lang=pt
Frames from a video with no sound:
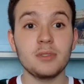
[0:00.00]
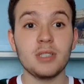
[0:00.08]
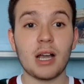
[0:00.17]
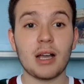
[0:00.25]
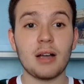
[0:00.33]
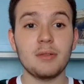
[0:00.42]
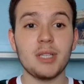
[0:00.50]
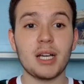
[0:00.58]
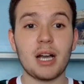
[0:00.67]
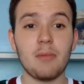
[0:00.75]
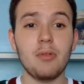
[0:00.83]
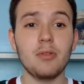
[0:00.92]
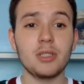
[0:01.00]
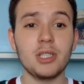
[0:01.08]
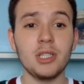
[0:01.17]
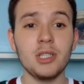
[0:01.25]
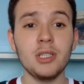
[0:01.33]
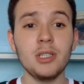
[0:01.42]
E, aca e acabou
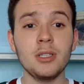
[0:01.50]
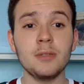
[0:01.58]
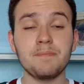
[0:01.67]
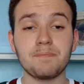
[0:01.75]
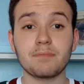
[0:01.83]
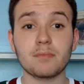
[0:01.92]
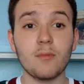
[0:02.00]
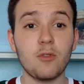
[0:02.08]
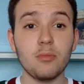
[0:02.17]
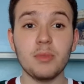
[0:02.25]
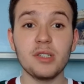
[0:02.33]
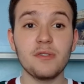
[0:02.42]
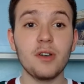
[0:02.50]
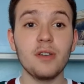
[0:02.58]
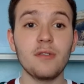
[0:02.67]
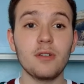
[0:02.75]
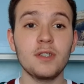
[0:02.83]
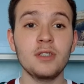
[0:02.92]
que o Fluminense foi
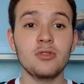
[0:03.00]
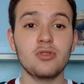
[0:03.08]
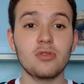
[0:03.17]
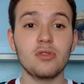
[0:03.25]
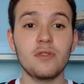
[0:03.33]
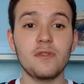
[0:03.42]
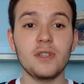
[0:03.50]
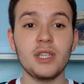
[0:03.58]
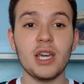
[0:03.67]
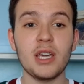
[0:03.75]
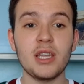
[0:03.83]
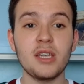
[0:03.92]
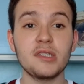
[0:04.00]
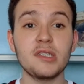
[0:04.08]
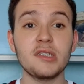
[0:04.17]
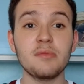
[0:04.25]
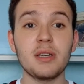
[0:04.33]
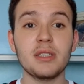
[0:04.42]
envolvido no jogo do Figueirense,
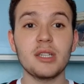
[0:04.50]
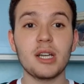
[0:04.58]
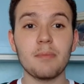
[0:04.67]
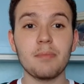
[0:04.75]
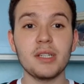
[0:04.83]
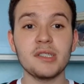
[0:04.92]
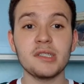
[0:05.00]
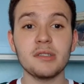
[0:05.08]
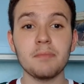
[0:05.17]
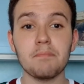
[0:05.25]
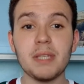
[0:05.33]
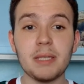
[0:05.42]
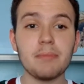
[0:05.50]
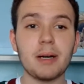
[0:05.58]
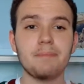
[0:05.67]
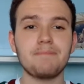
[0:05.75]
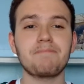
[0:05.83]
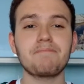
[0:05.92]
eles meteram a pressão e
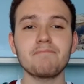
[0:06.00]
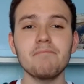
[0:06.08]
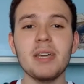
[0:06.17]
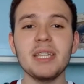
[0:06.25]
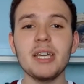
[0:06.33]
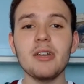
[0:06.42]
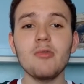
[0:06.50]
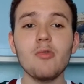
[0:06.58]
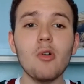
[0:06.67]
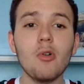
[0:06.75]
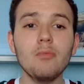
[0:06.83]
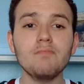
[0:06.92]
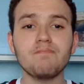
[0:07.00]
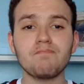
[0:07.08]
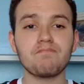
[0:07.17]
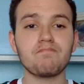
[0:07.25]
pimba, meteram um gol.